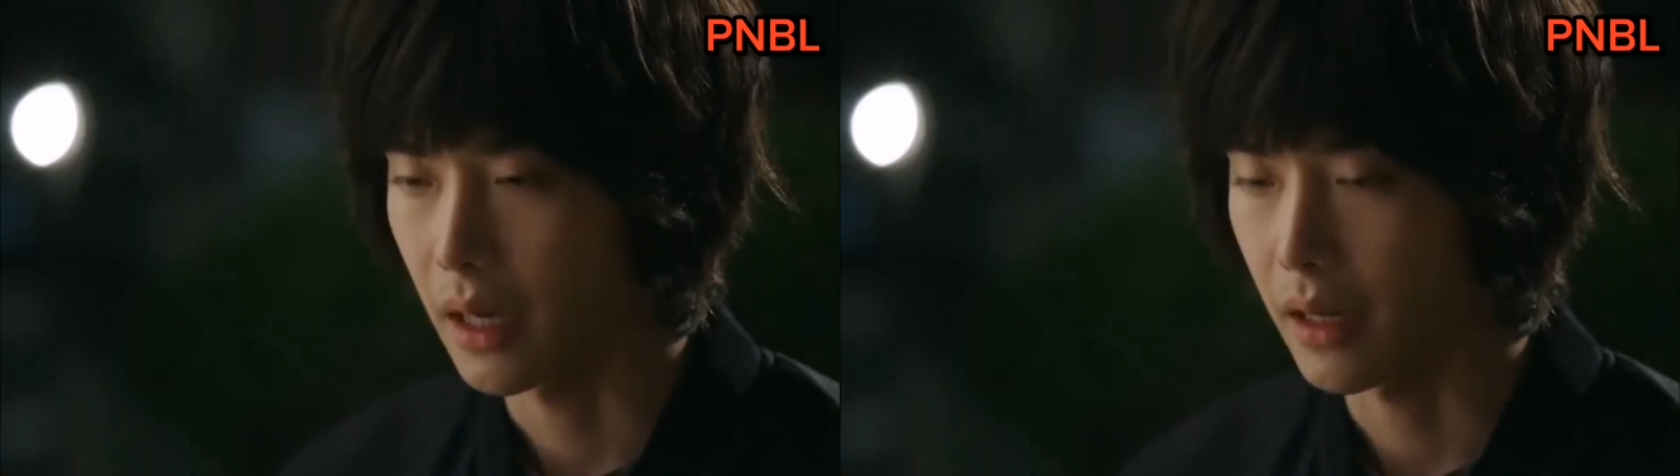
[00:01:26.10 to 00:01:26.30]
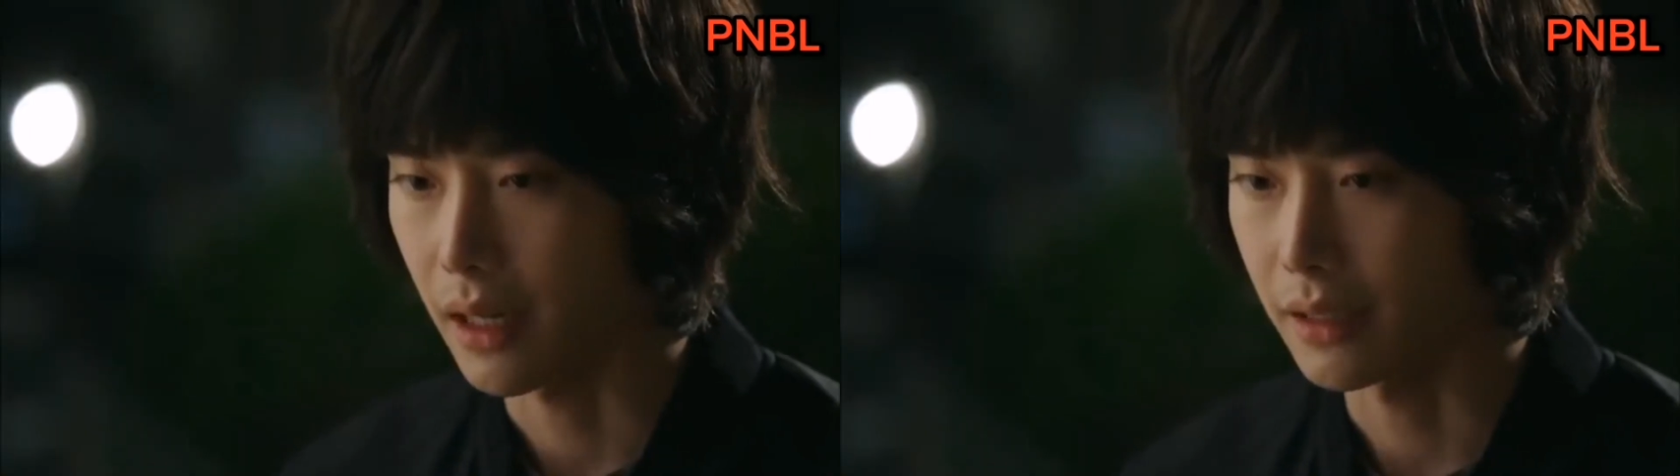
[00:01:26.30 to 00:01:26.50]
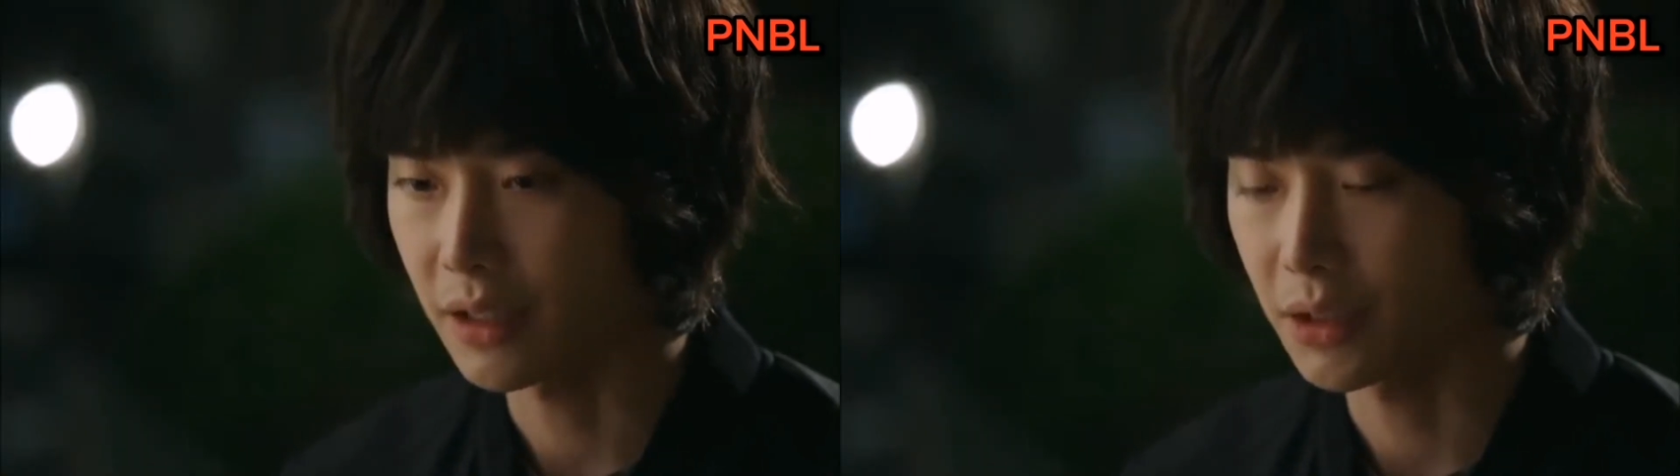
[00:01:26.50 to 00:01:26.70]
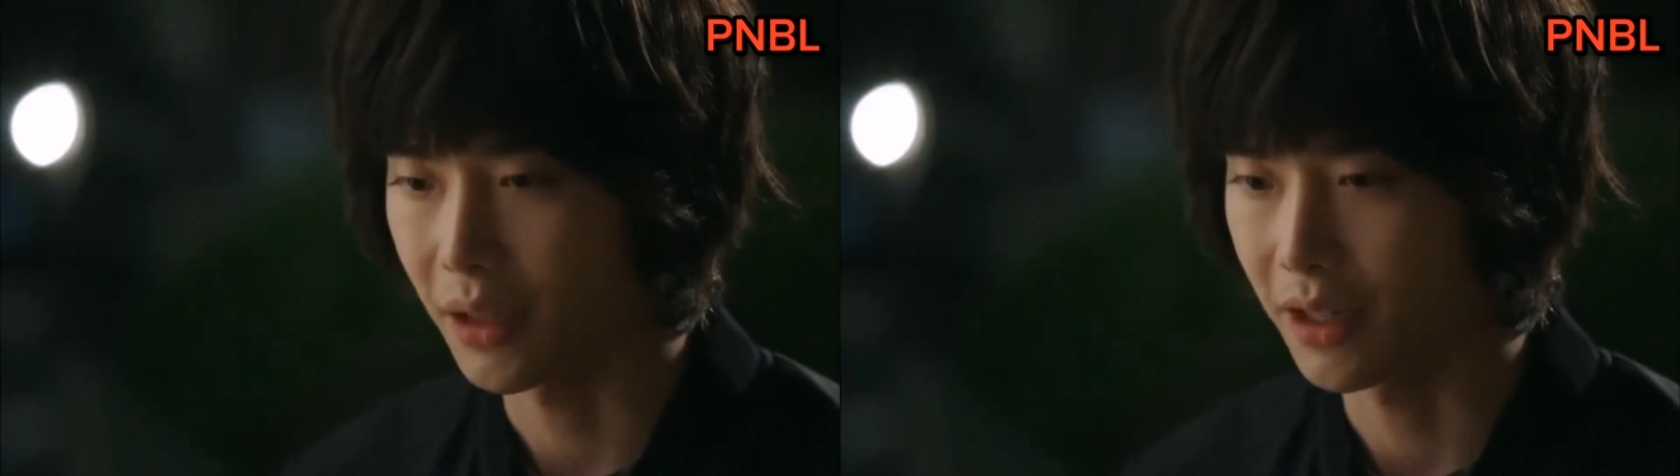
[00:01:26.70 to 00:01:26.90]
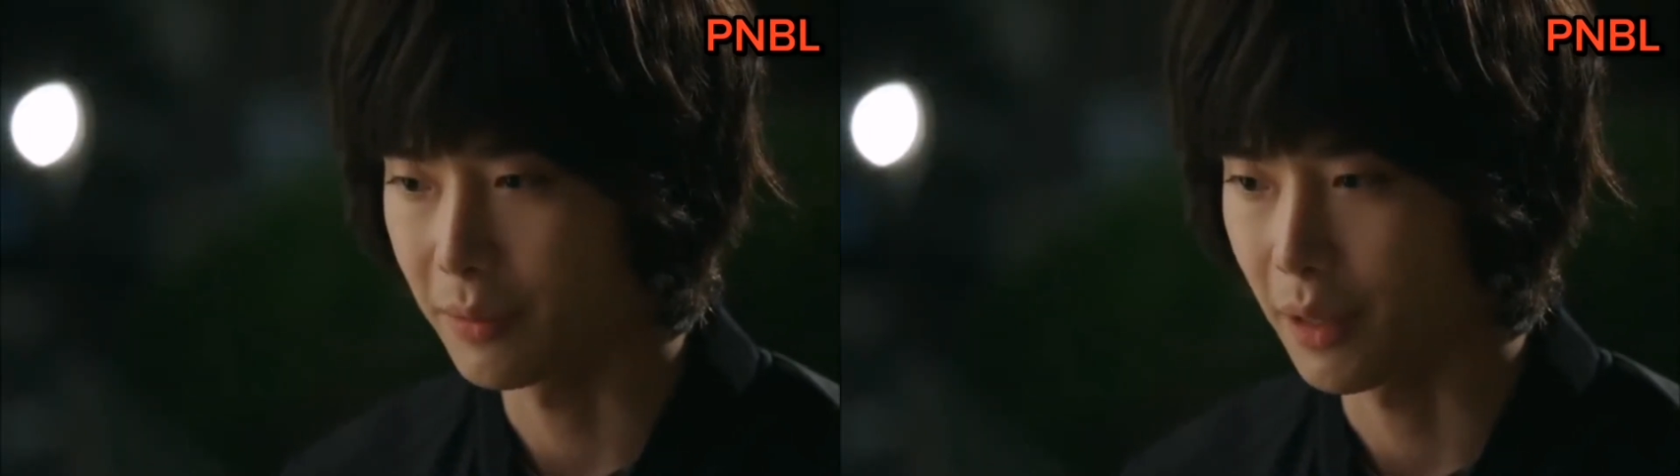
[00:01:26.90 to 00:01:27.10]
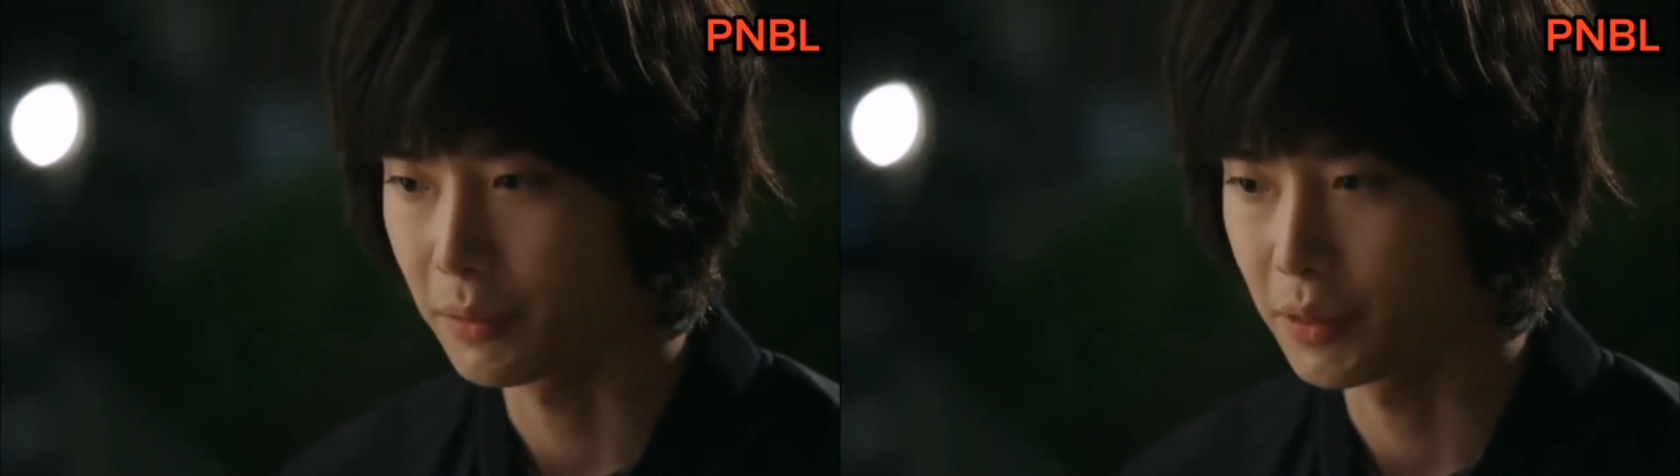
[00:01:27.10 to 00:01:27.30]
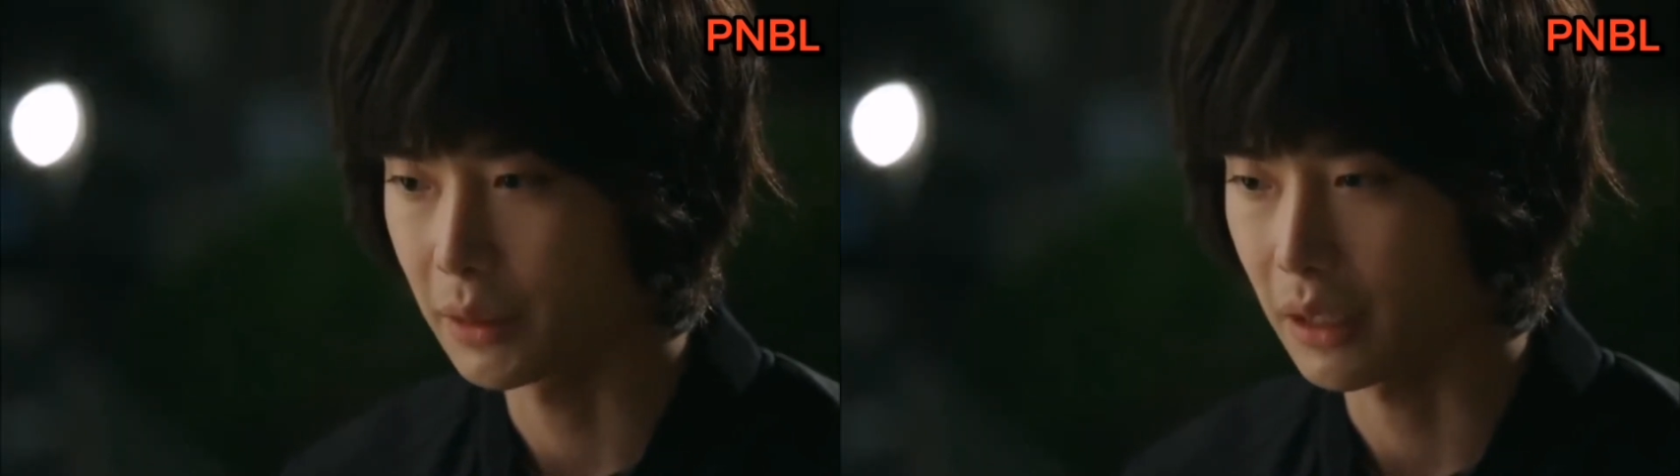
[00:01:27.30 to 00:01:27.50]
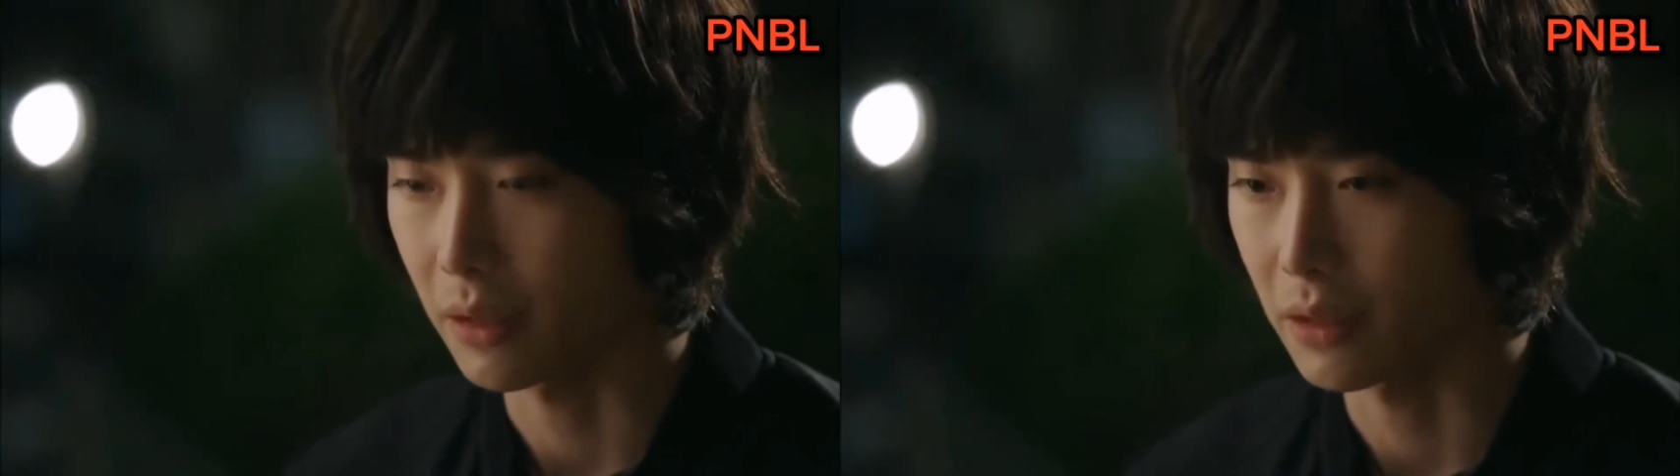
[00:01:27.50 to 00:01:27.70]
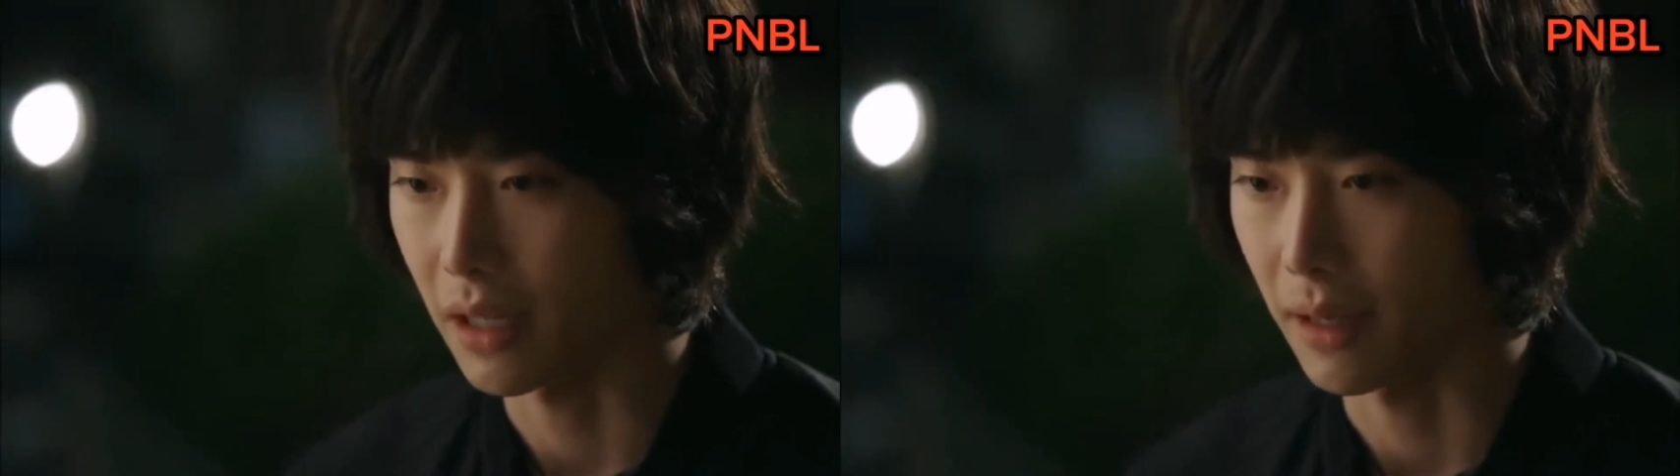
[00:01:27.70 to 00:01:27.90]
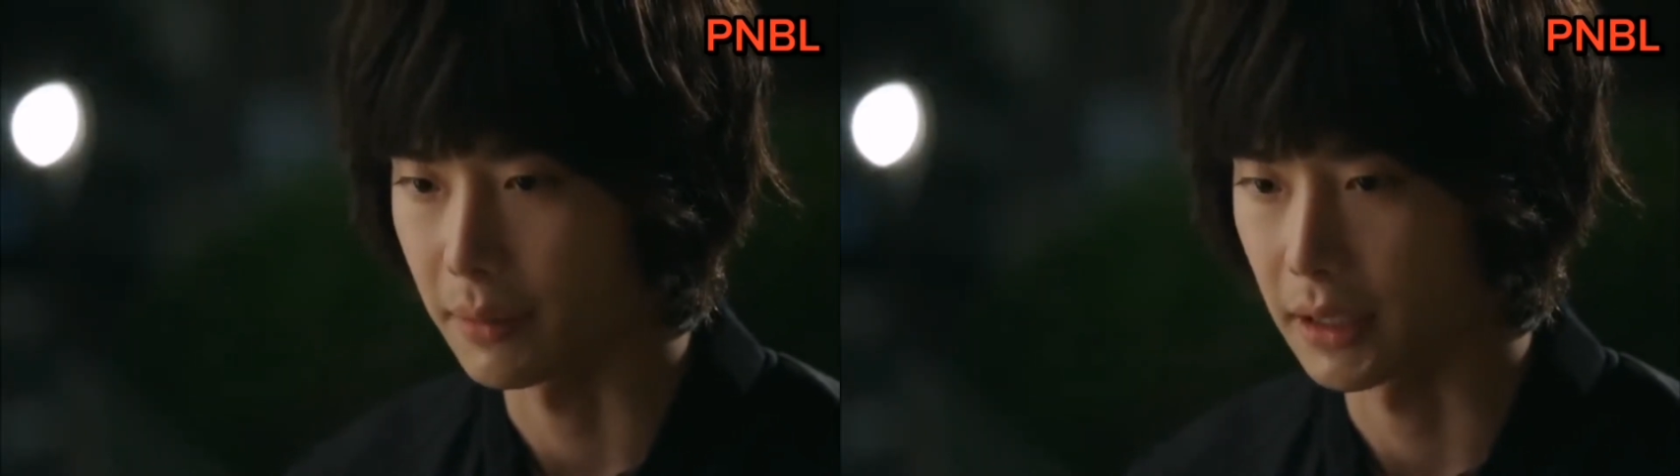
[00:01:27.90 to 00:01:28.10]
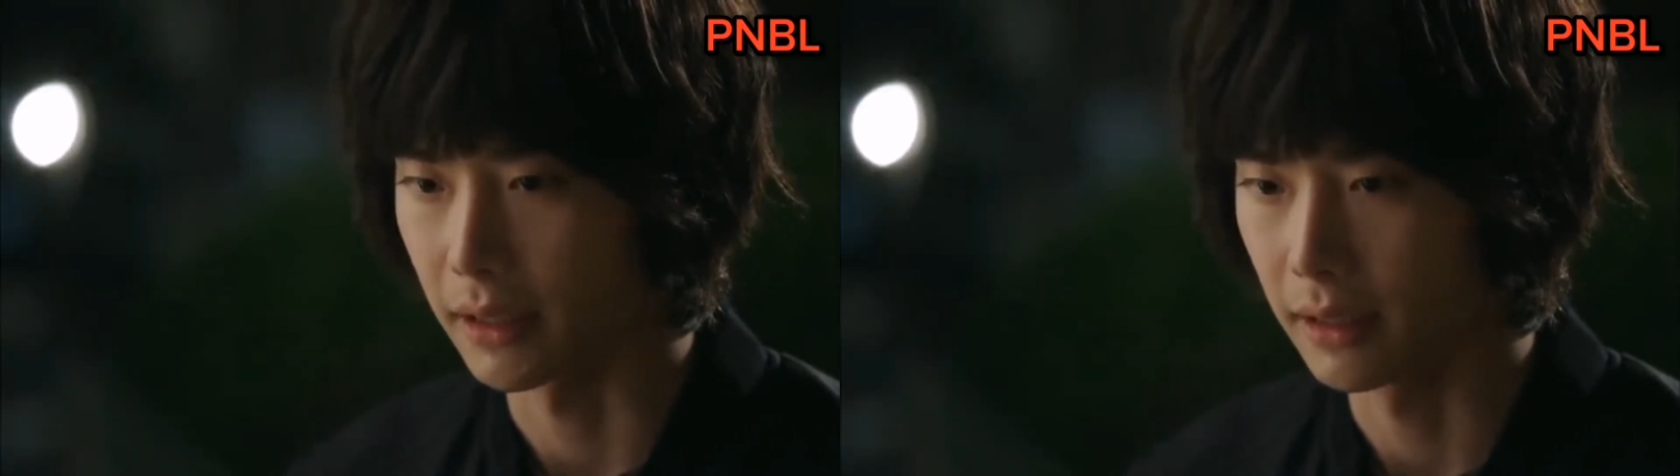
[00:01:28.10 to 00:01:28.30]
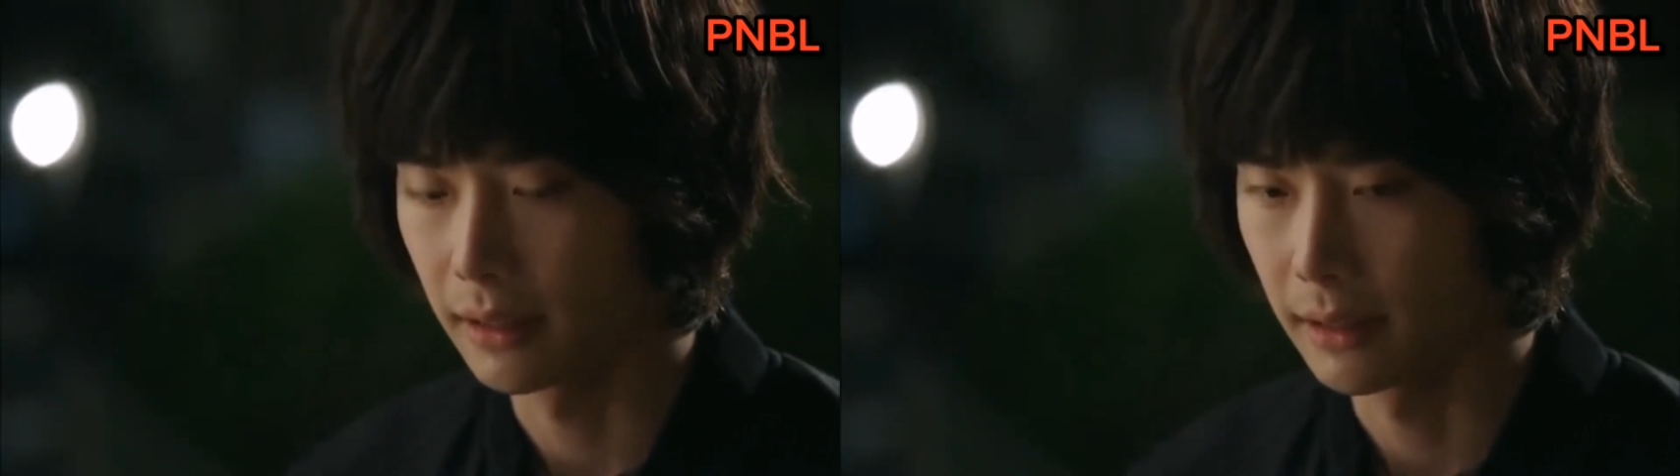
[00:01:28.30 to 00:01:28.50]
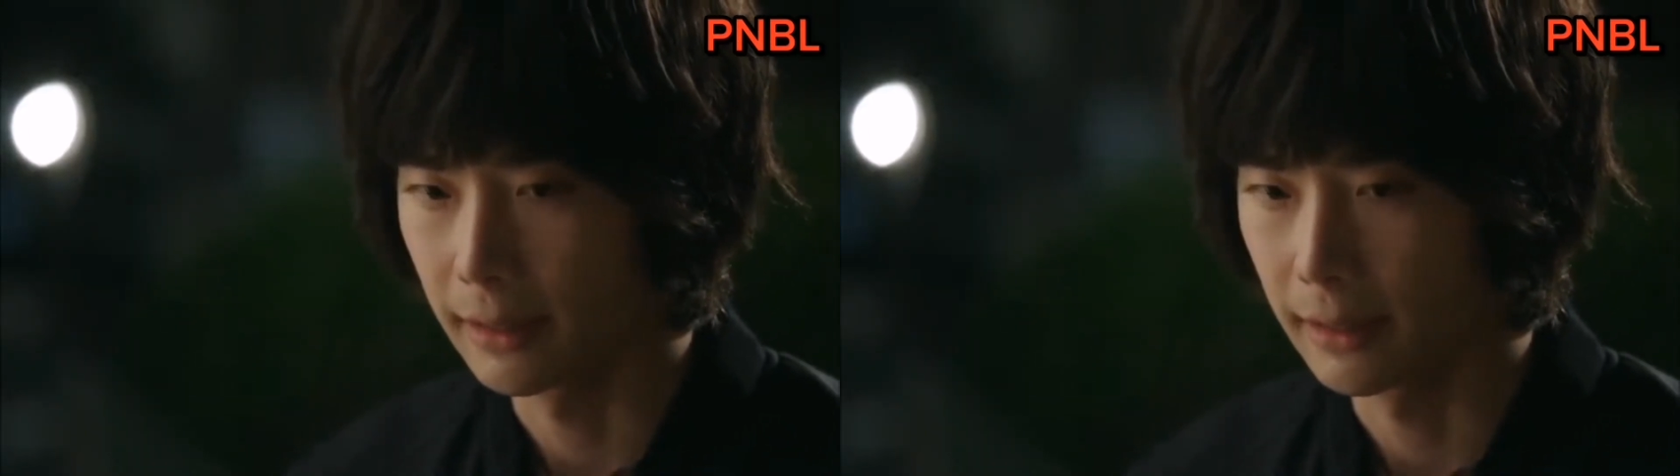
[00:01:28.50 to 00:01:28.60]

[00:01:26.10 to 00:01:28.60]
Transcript: Alam kong meron akong kakaibang nararamdaman.